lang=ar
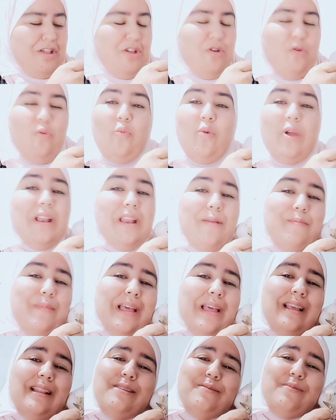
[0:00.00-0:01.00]
وانا
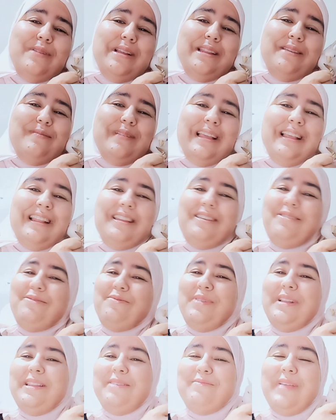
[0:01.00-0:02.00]
مالي وانا مالي
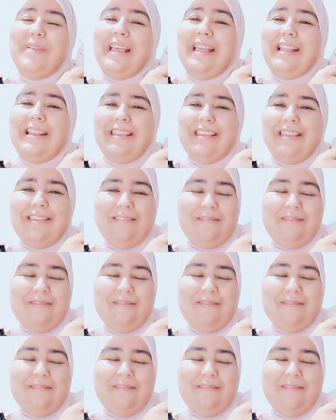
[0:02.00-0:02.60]
وانا مالي